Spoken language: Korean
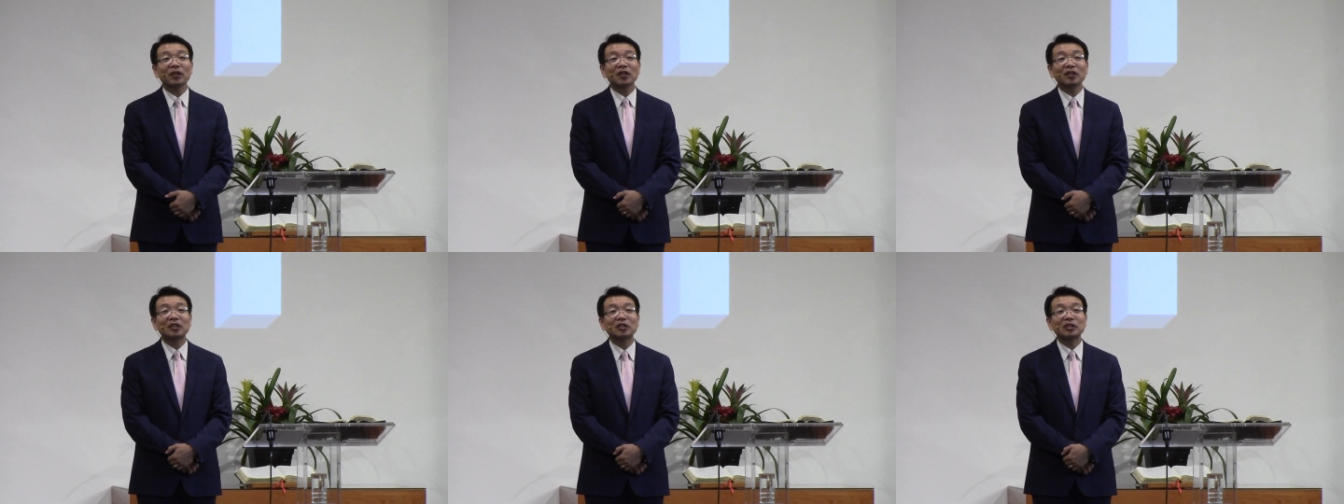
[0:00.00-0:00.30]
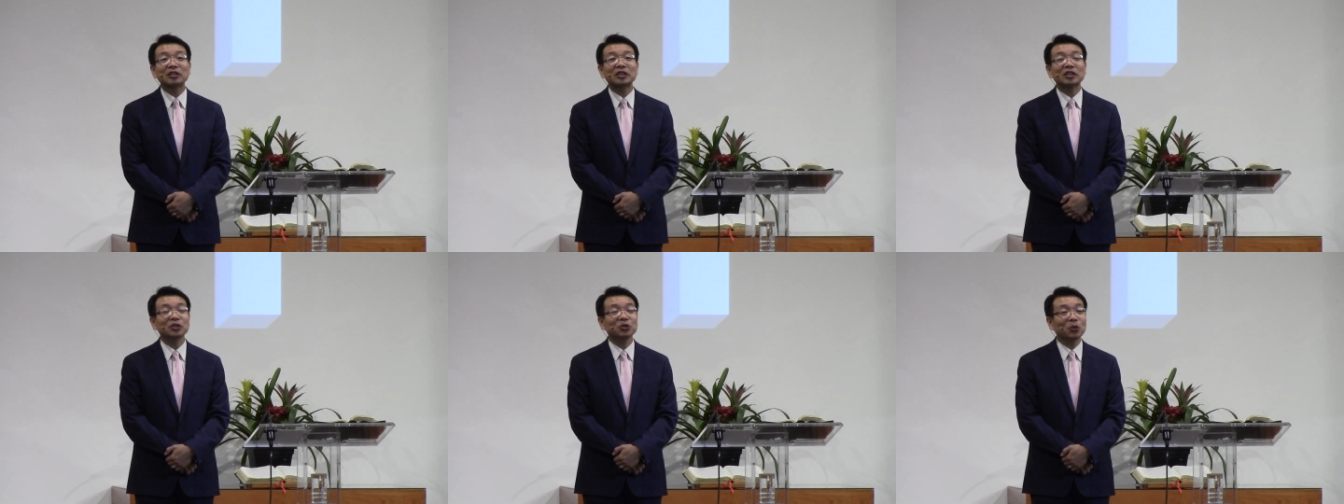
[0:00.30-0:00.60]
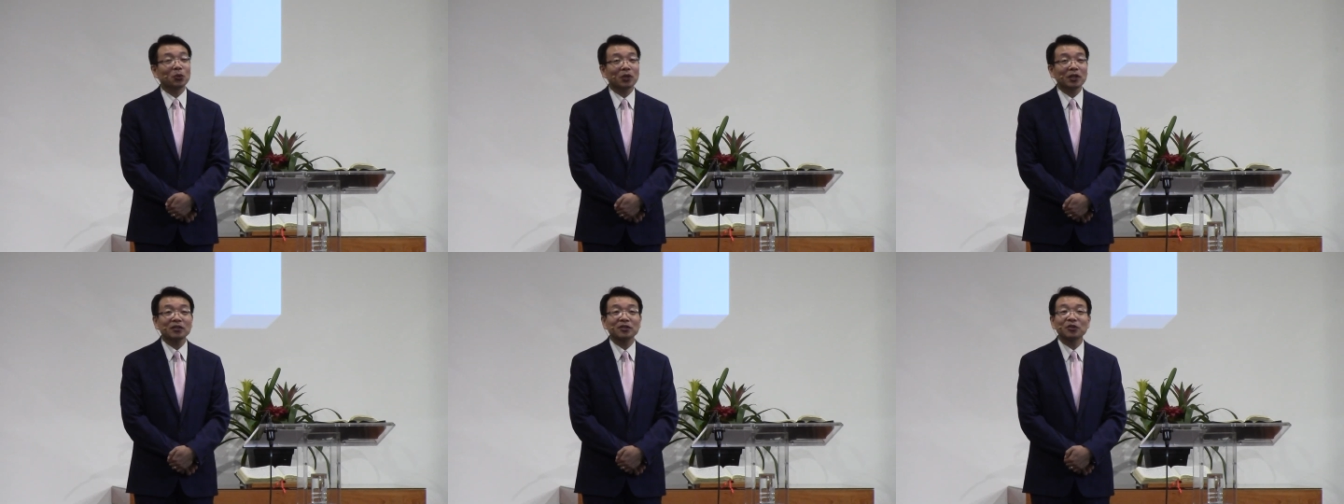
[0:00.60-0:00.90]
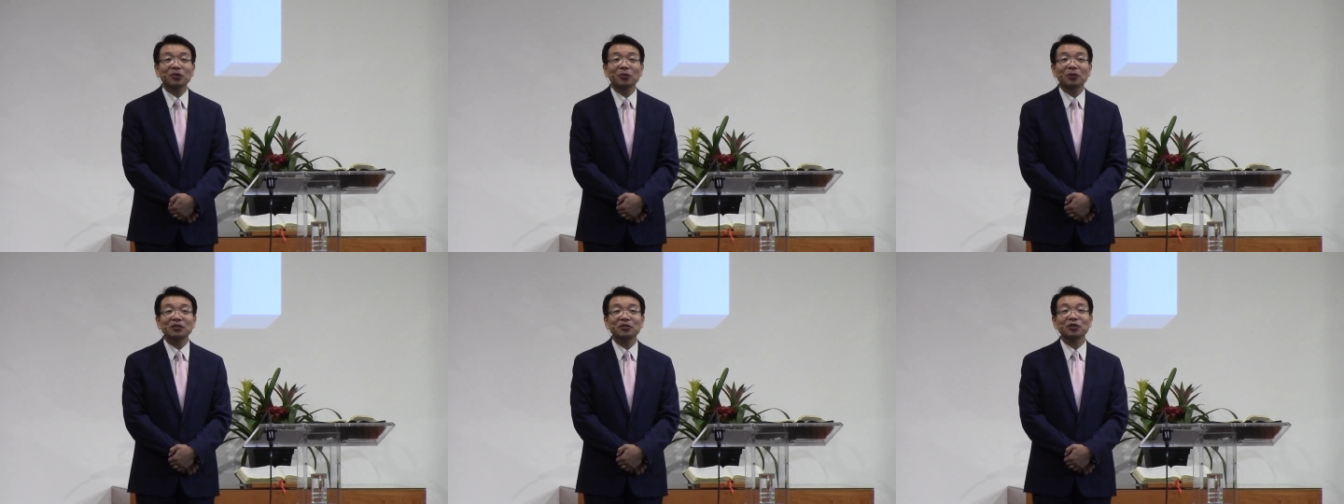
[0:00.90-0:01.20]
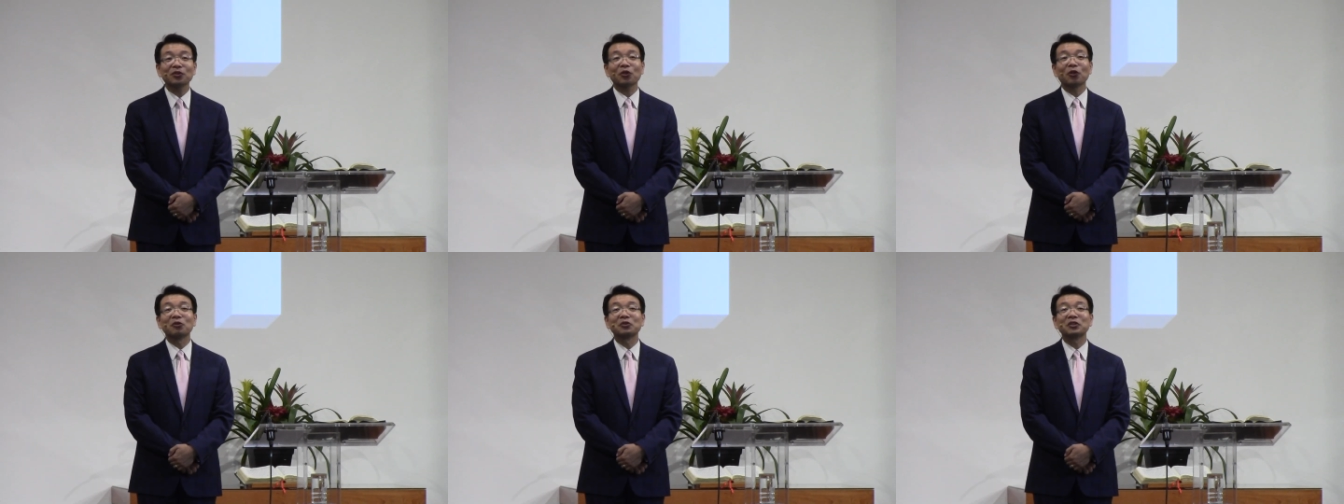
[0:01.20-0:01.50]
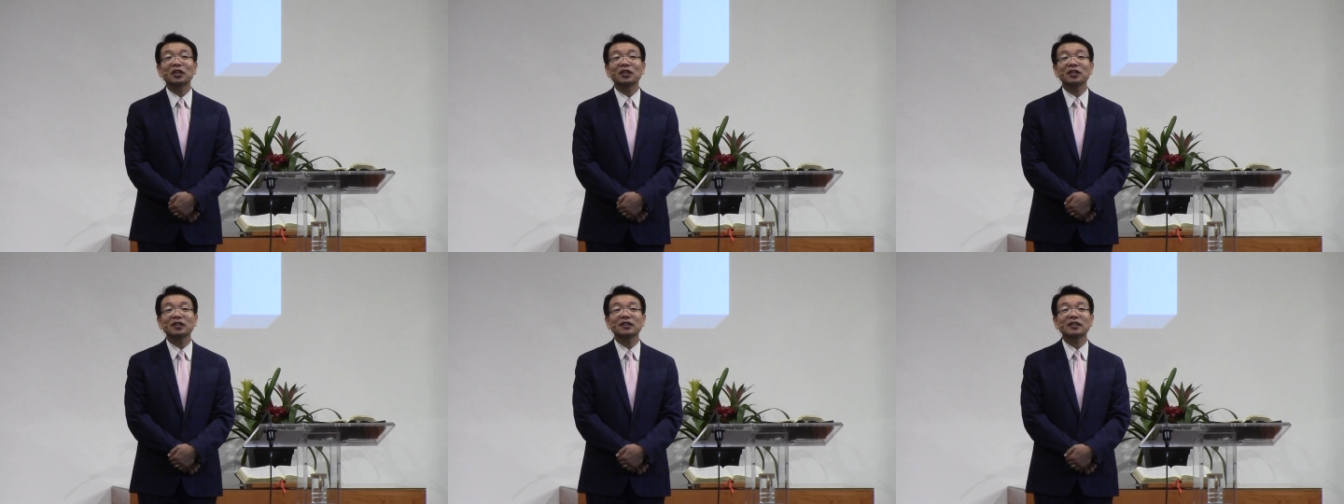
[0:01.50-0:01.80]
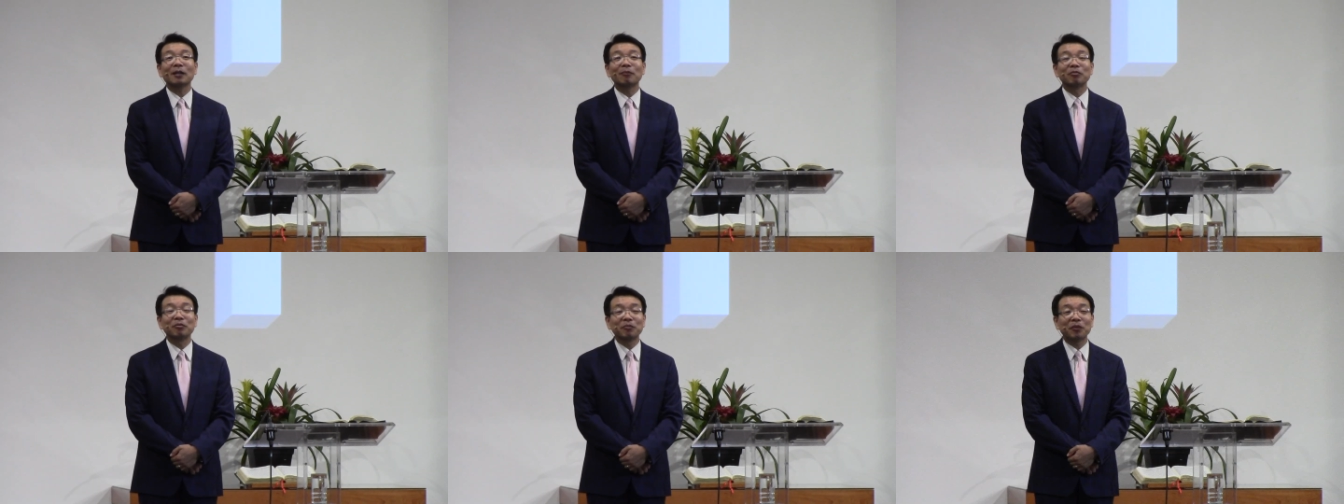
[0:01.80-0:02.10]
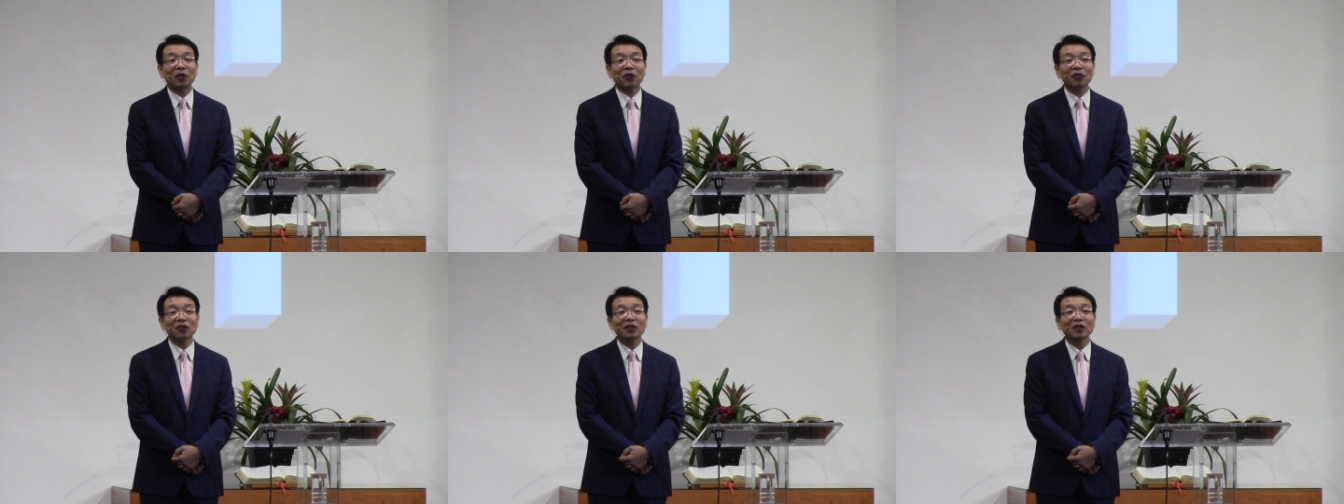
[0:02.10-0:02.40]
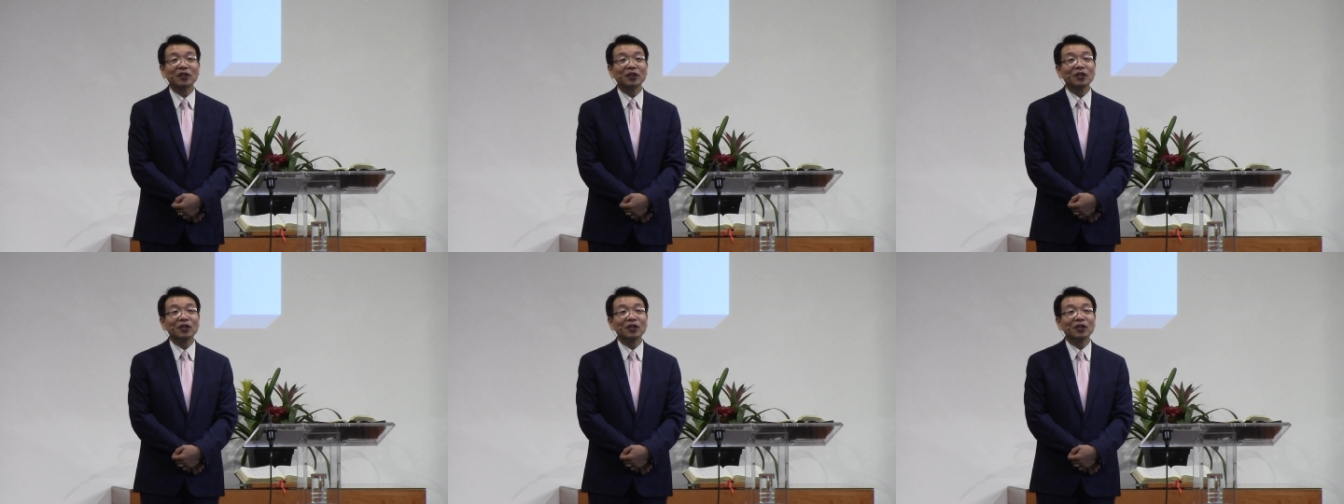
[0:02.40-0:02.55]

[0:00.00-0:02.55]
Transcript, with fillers: 그 신고가 들어와서 경찰이 잡으면